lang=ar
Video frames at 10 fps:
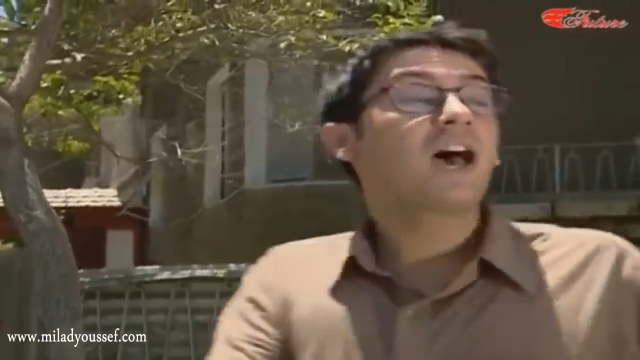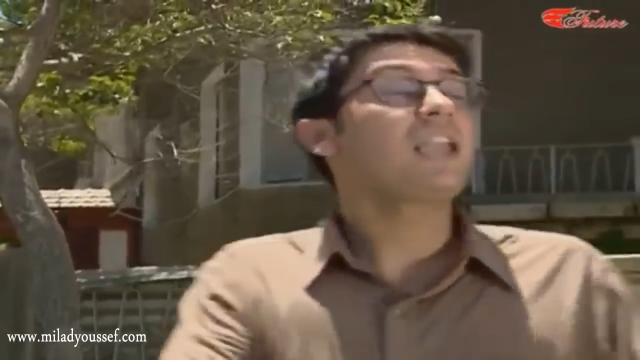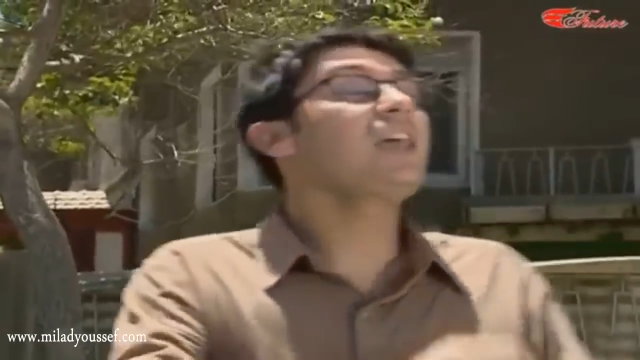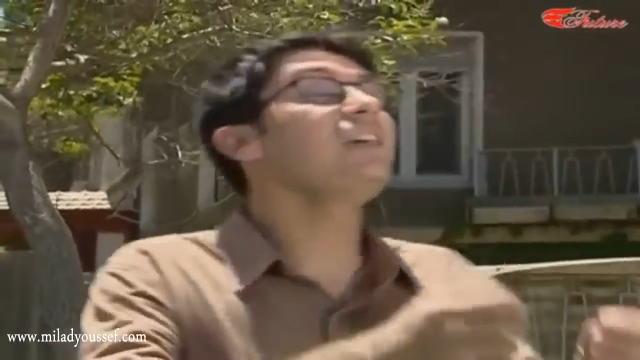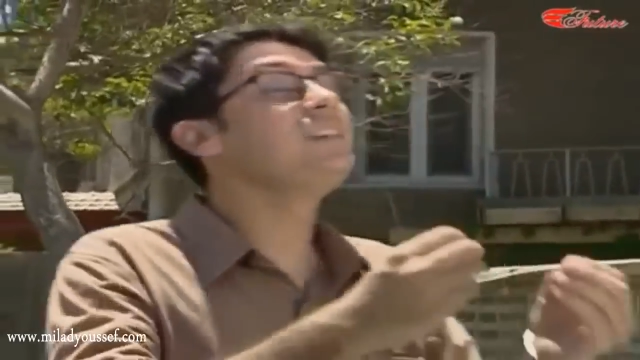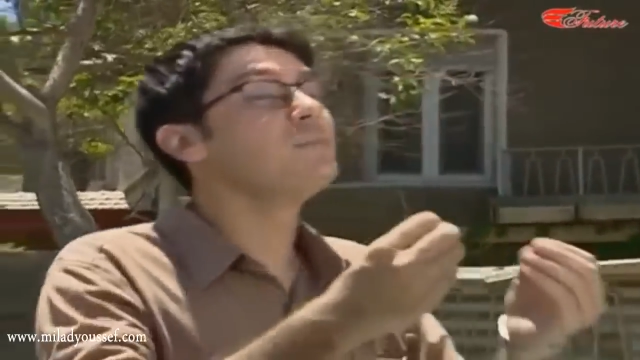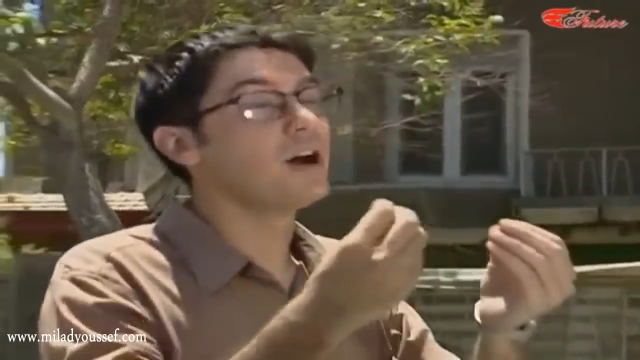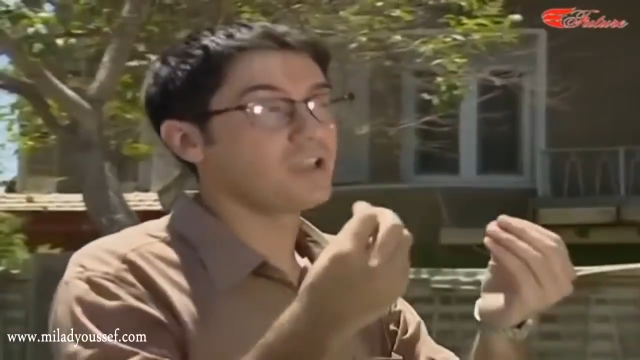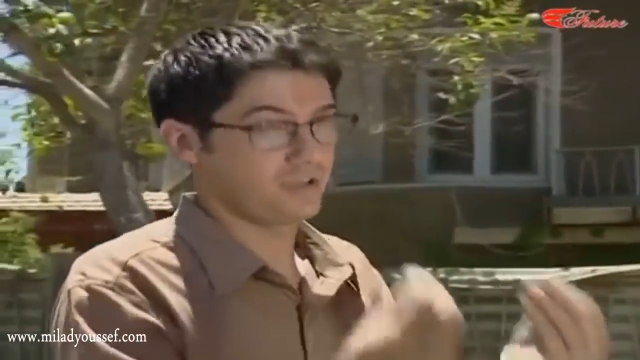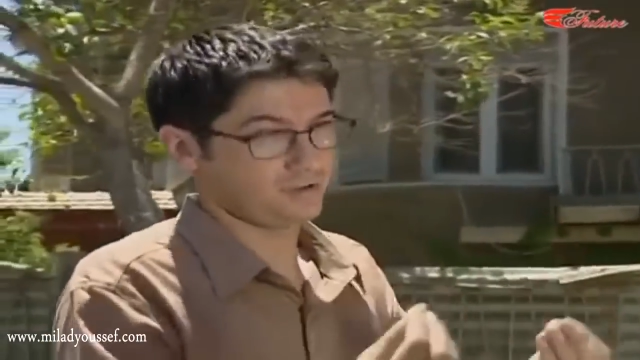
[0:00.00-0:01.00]
يا ليدي
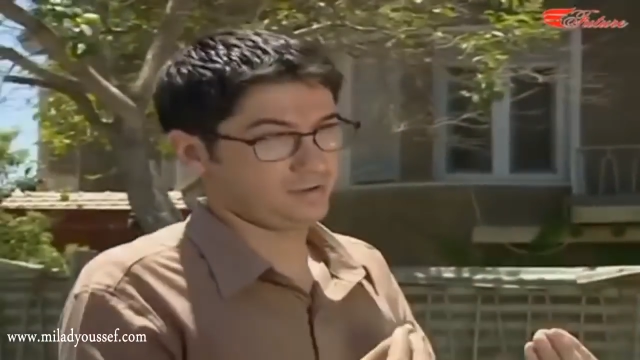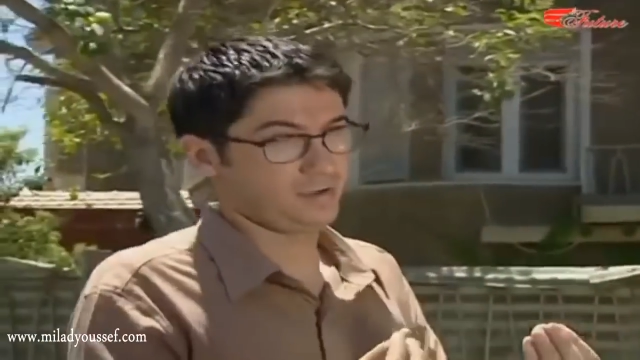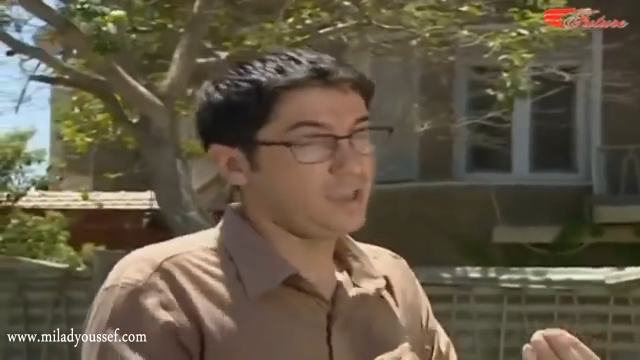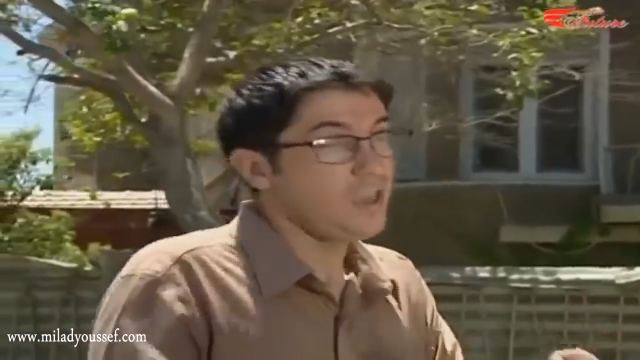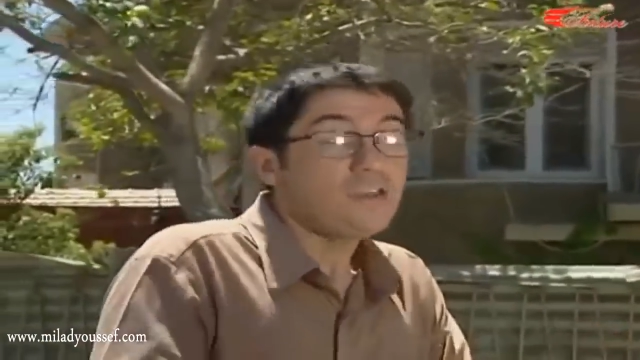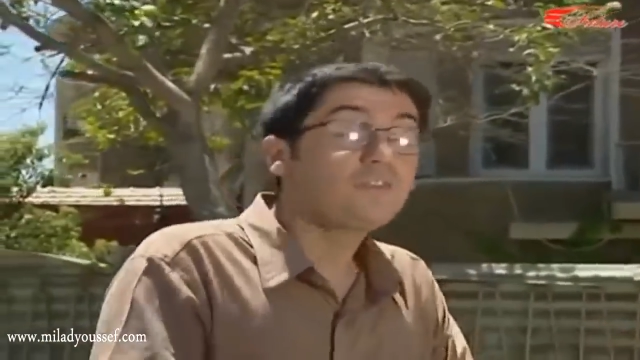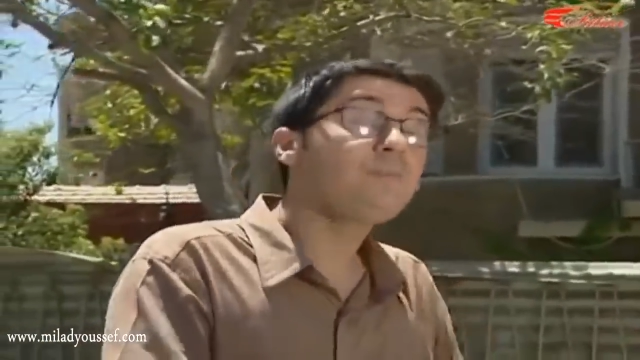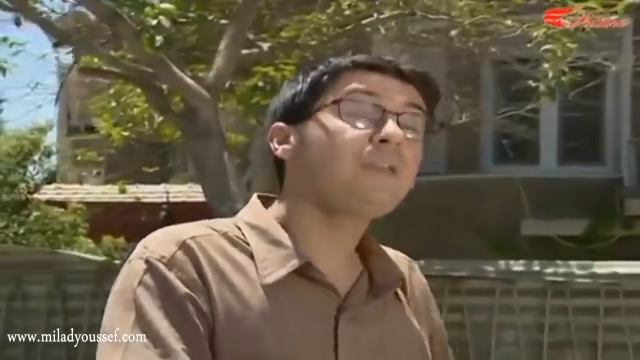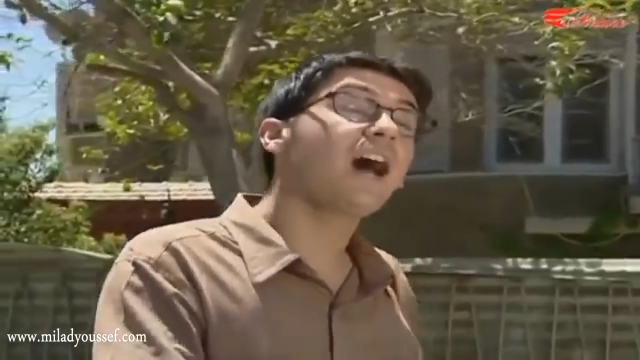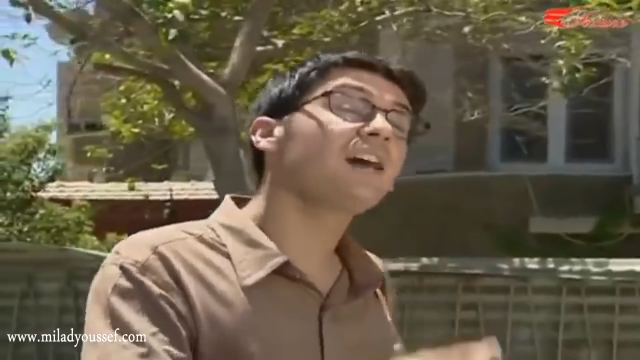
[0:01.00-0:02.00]
مايا
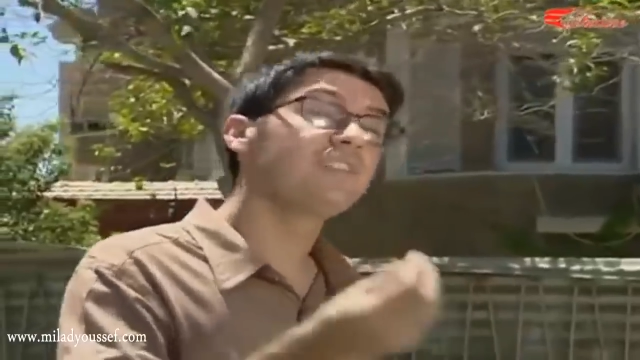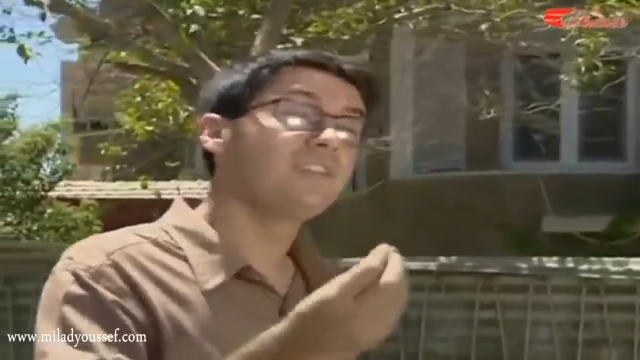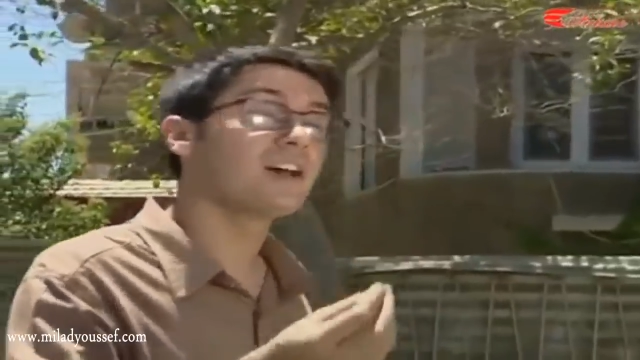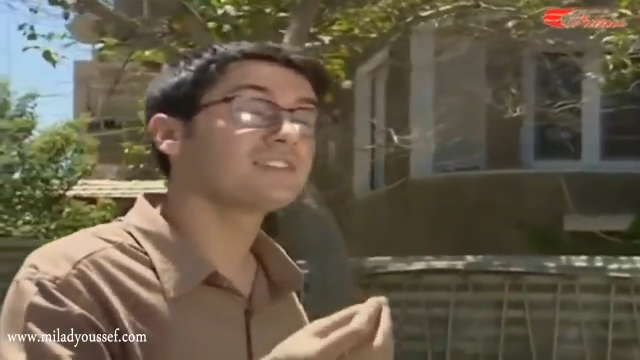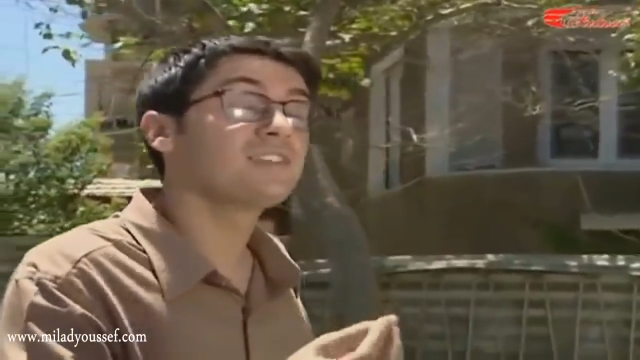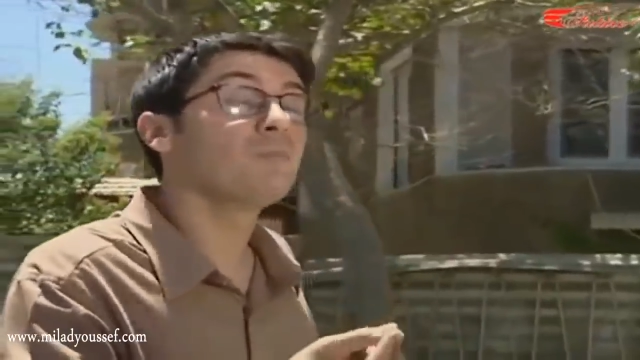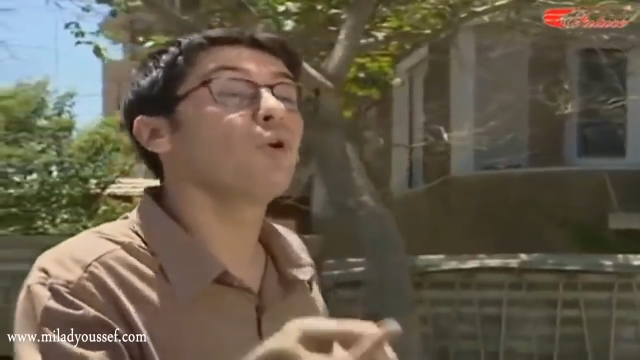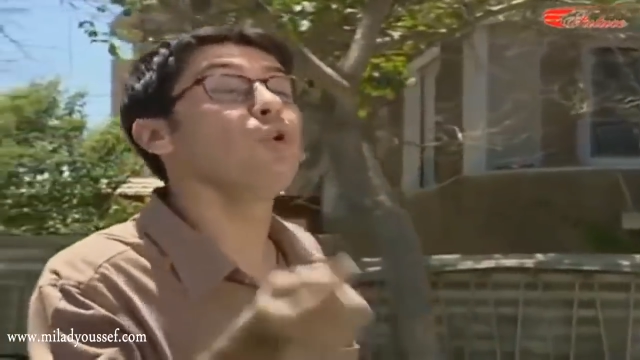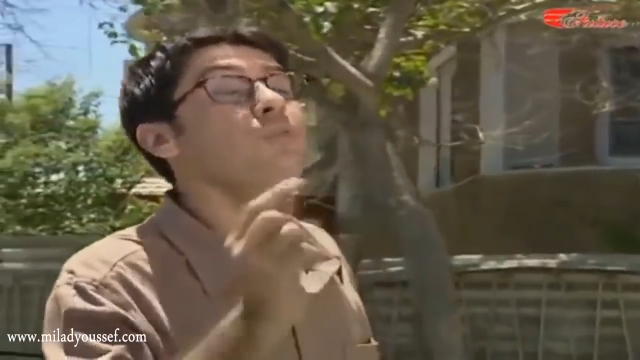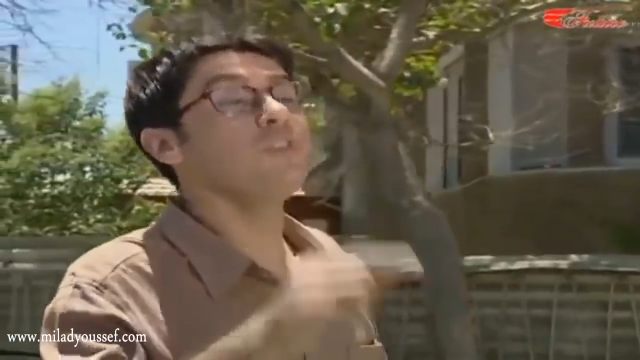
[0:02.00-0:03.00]
في مئات الناس اذا
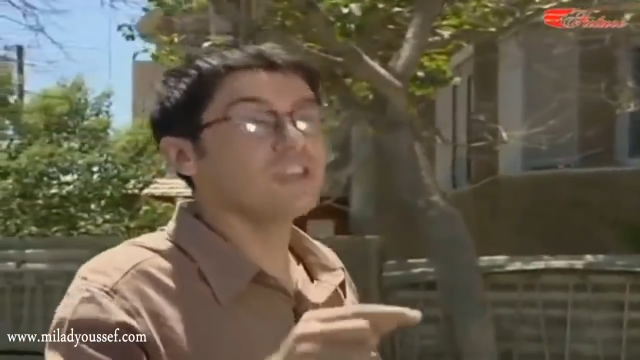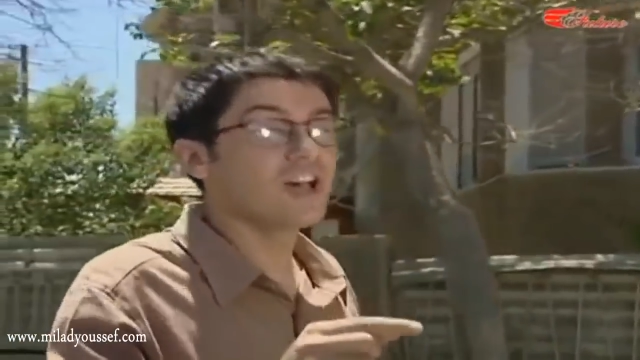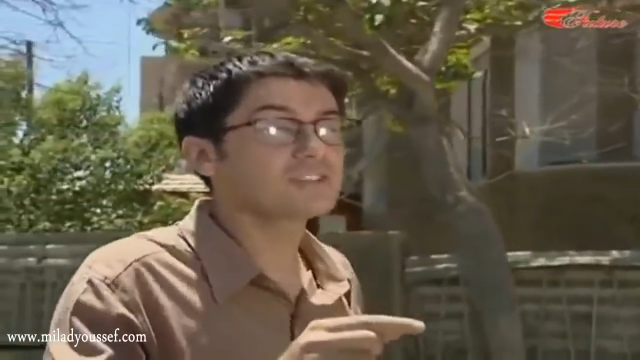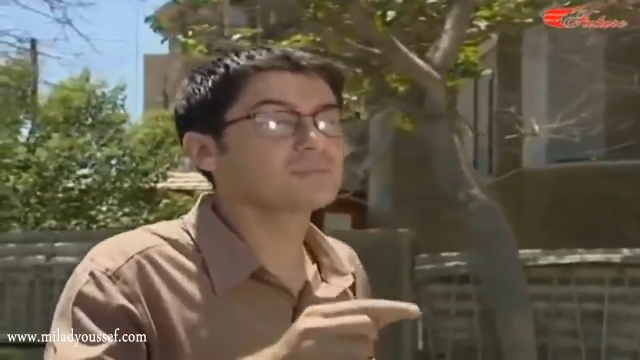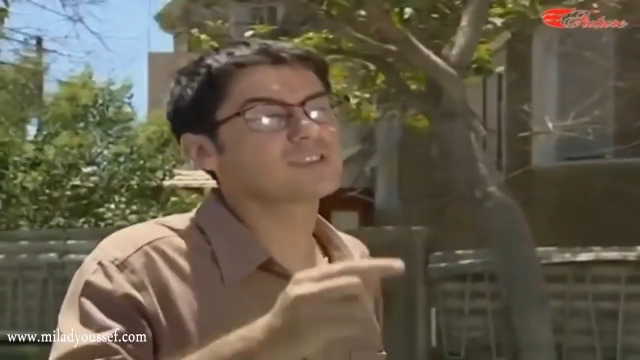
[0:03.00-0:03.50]
مو الوف الناس